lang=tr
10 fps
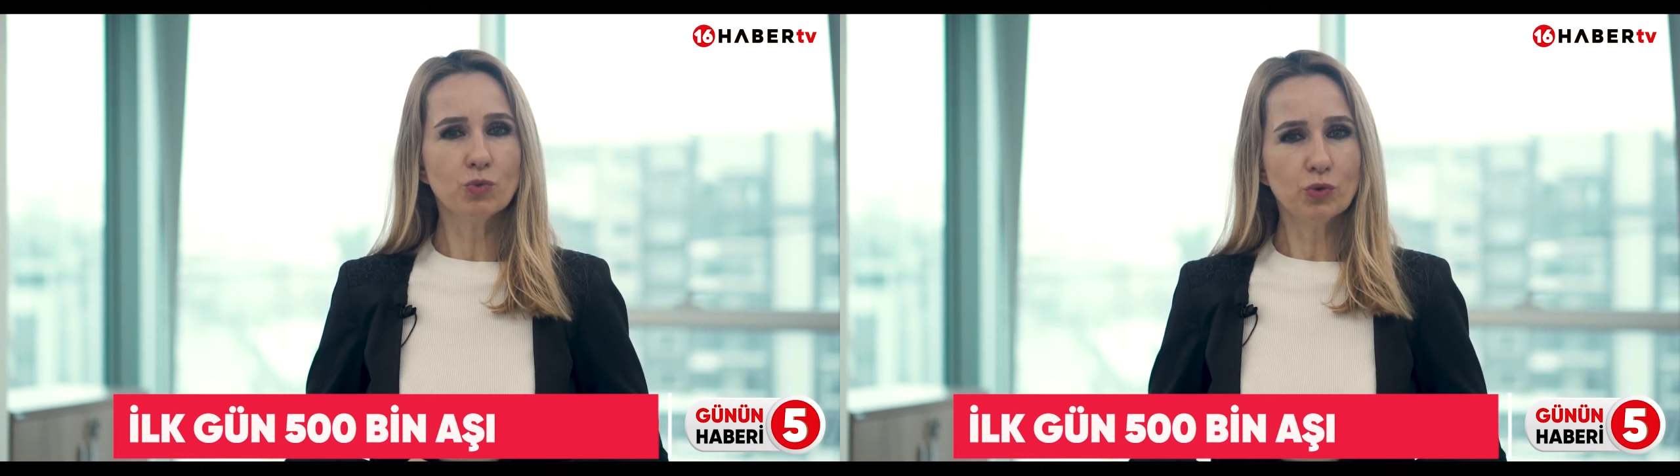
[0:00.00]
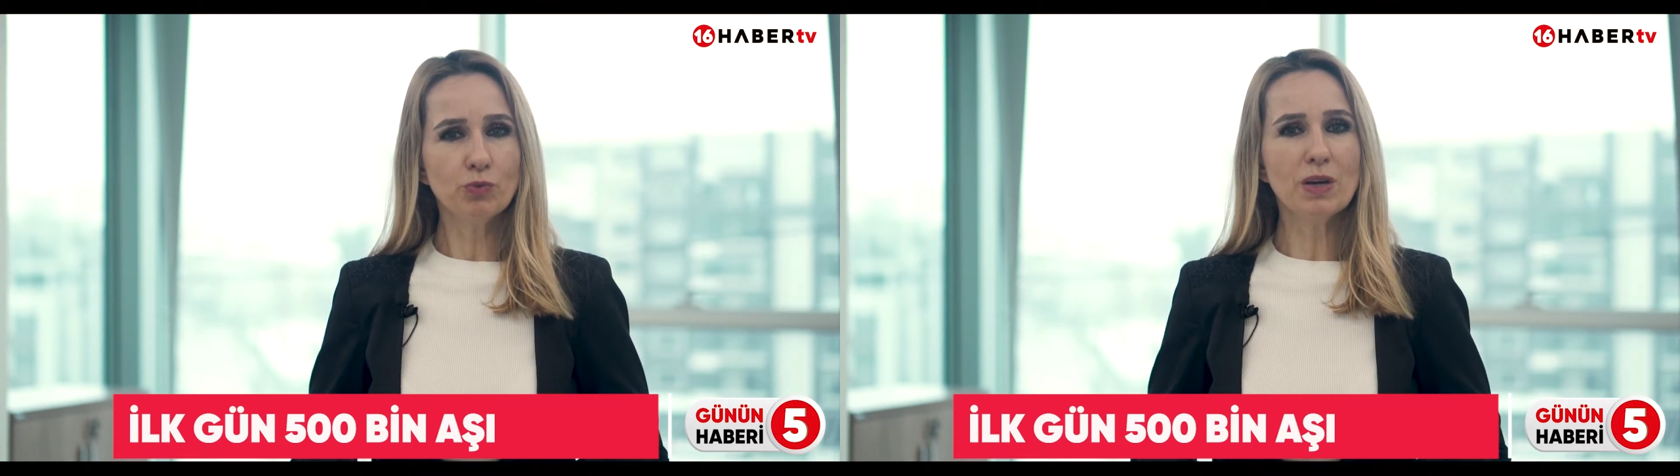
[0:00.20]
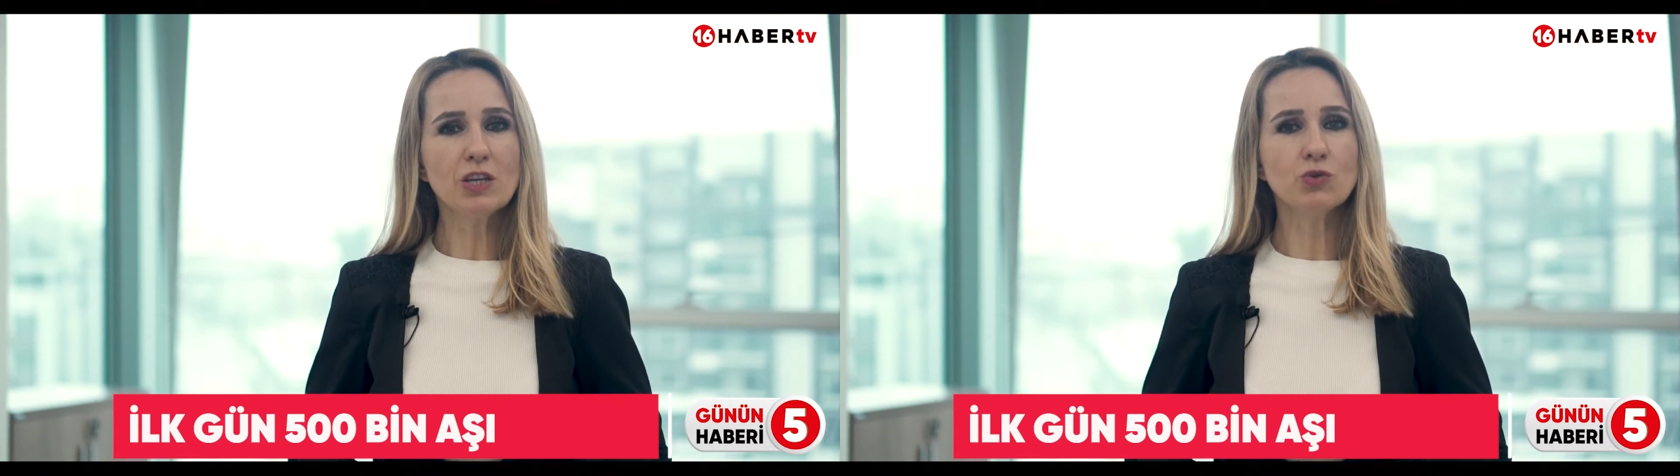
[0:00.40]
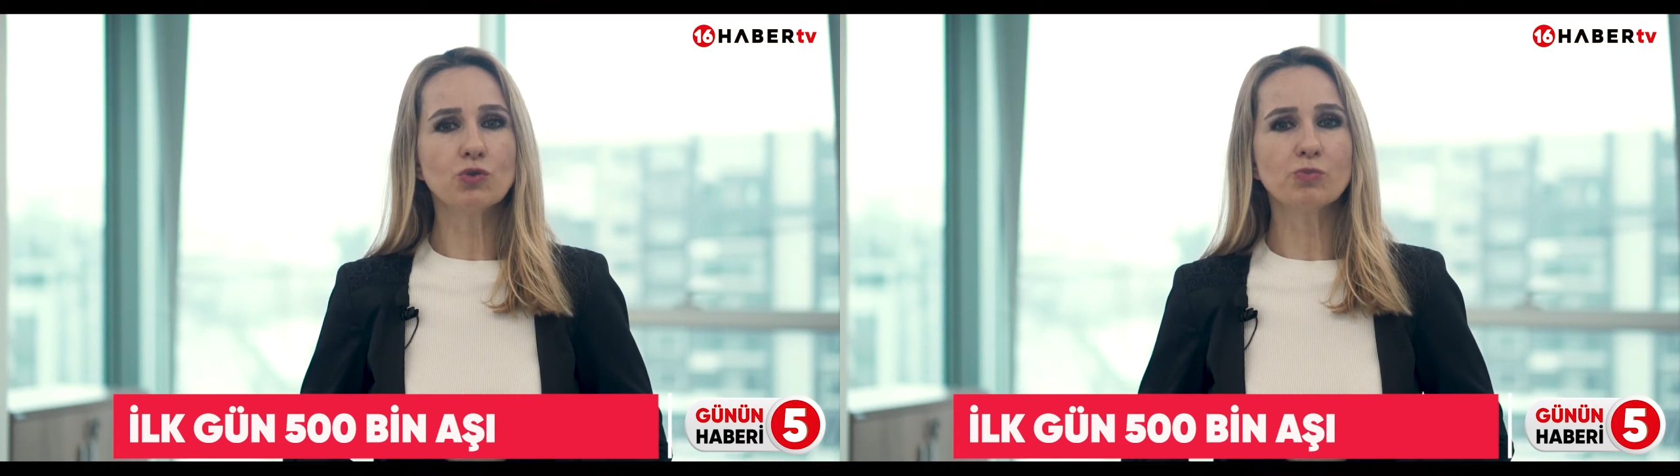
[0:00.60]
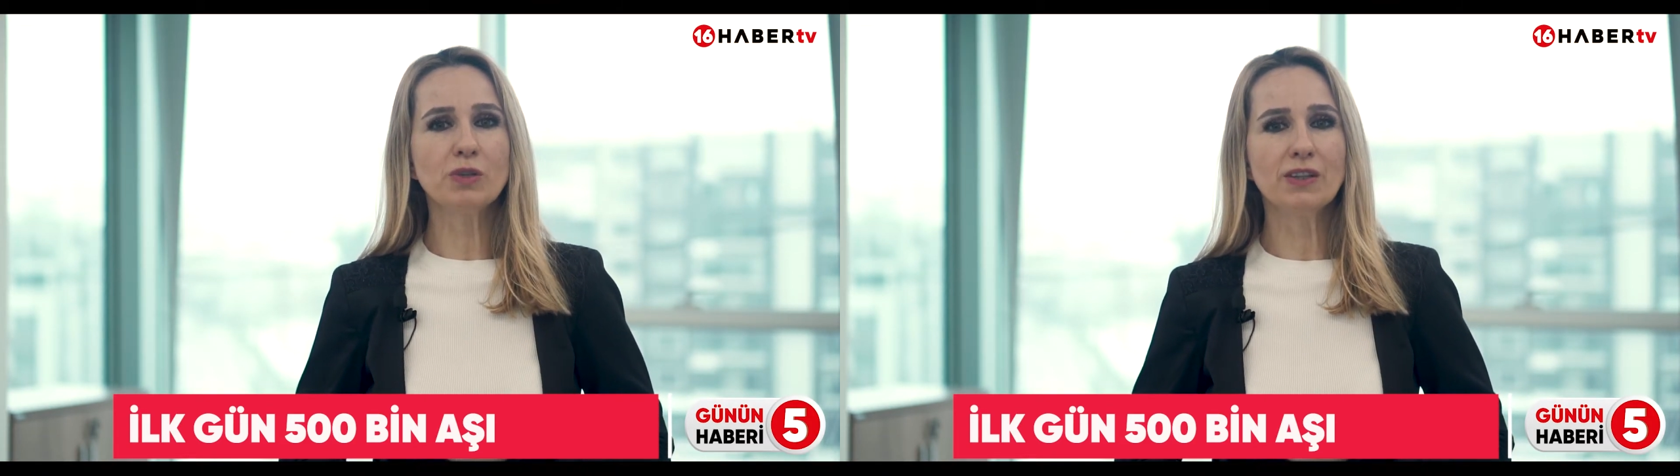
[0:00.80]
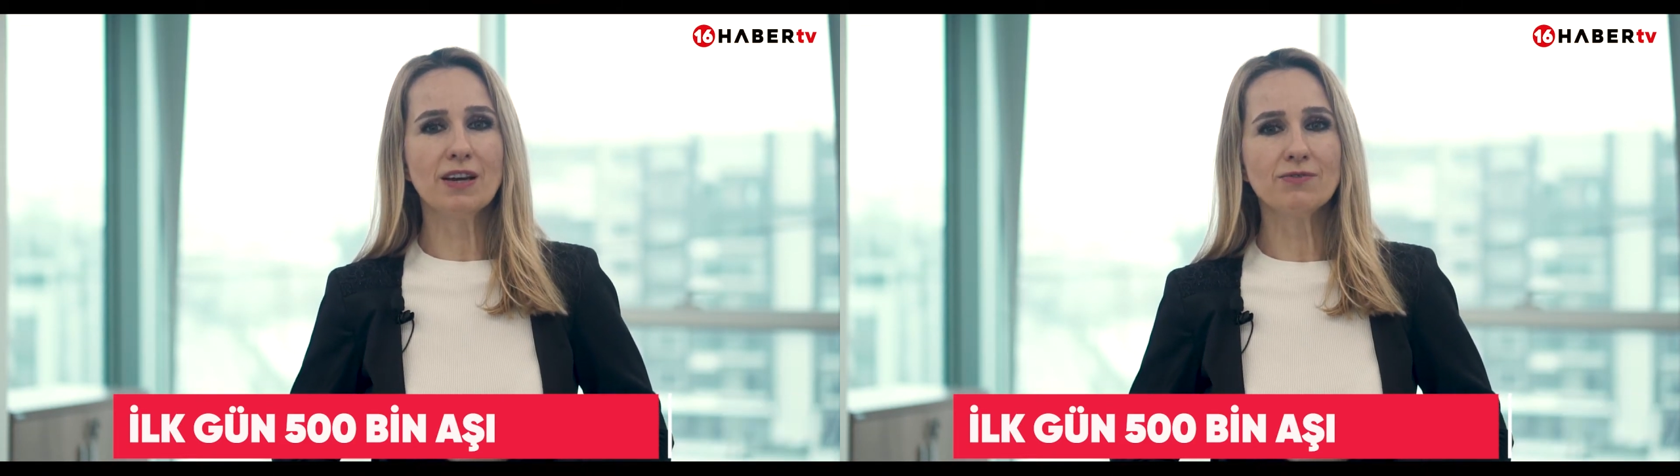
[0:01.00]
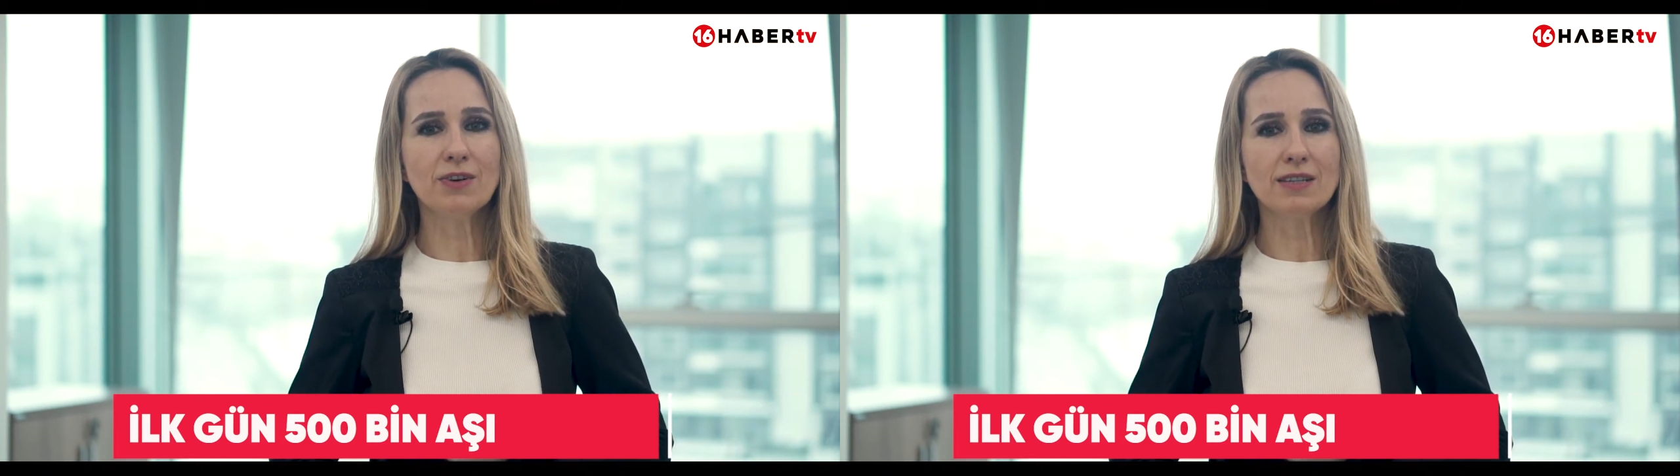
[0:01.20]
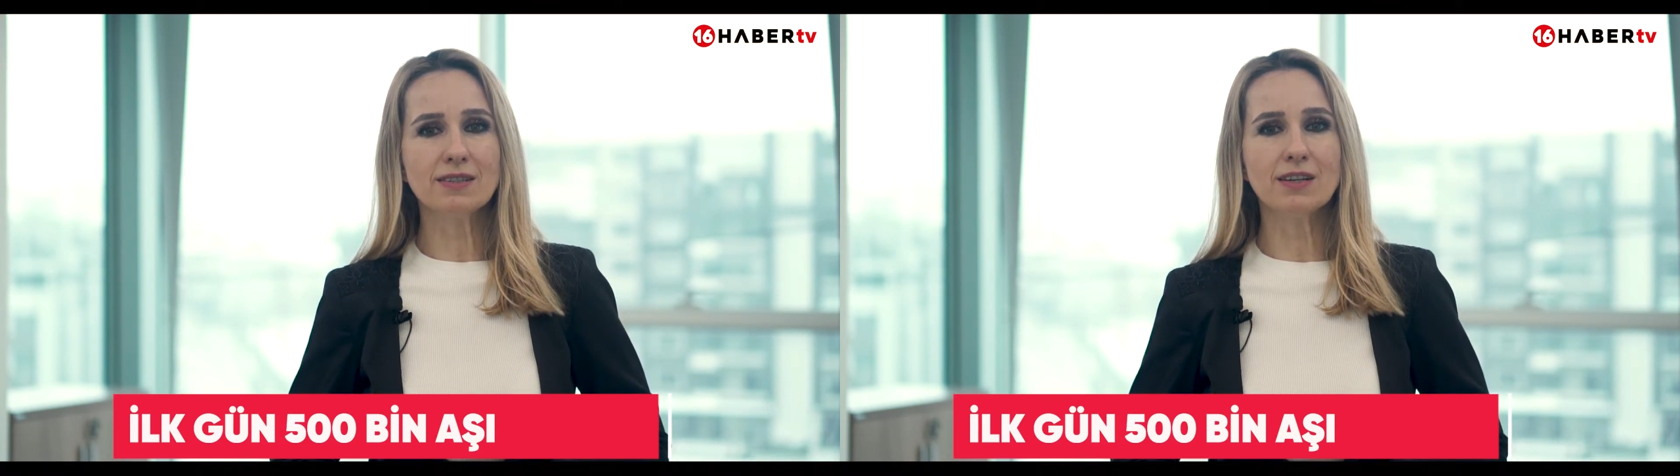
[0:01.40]
bugün 500 binden
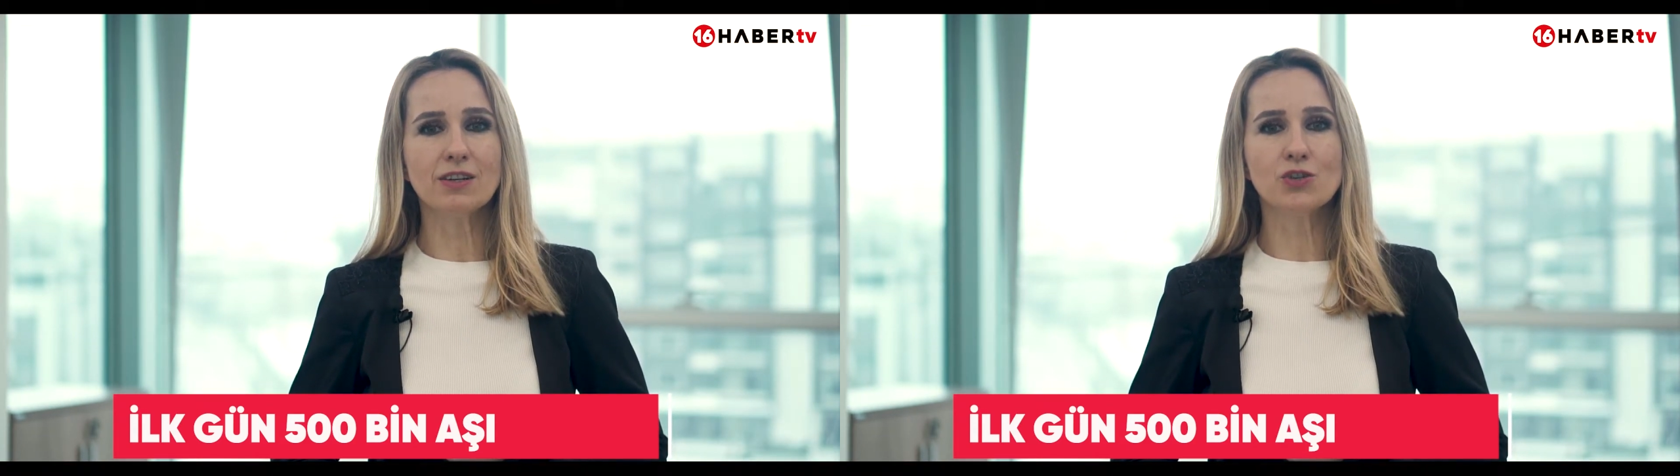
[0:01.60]
fazla